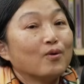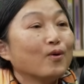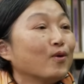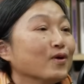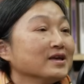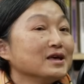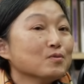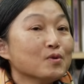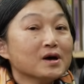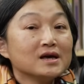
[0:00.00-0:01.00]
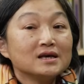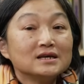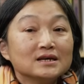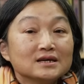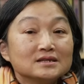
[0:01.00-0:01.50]
哦，因
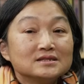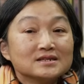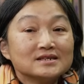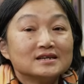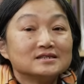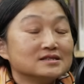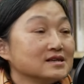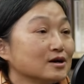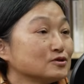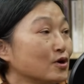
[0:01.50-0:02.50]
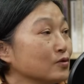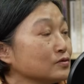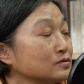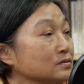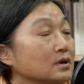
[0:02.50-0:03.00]
为这个也是要
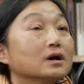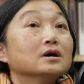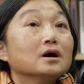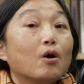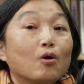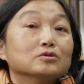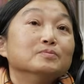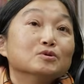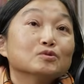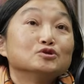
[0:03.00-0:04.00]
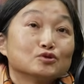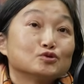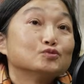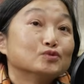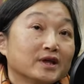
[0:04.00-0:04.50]
从哦，民国九
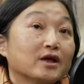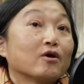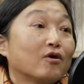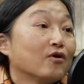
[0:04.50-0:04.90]
十五年哦。